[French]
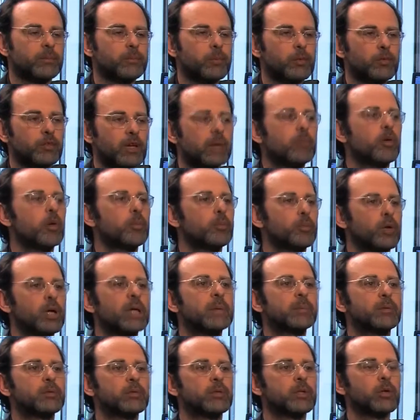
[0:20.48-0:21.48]
Hein. Vraiment, on peut
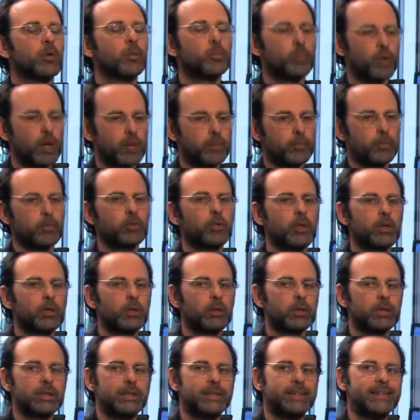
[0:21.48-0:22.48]
répondre. On peut répondre.
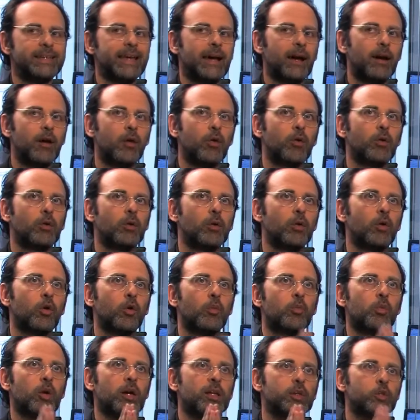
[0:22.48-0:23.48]
Il y a au
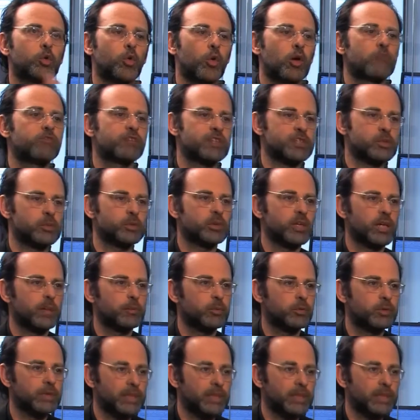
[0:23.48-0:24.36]
moins trois façons d'y répondre.